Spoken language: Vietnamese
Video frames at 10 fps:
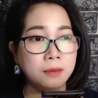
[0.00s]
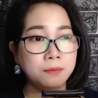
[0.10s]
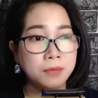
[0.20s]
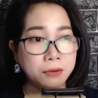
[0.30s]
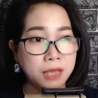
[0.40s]

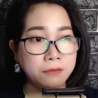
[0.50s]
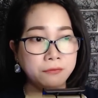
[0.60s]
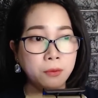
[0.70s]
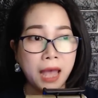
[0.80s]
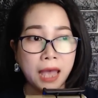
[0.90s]
Vào giây
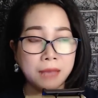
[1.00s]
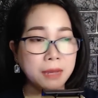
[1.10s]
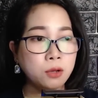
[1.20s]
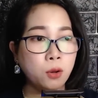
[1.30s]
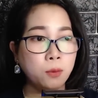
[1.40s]
phút hai
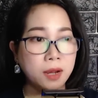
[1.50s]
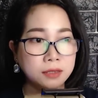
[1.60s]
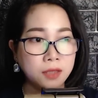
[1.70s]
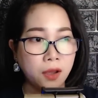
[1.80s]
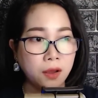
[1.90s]
mắt cô mở
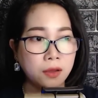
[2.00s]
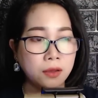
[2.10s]
to,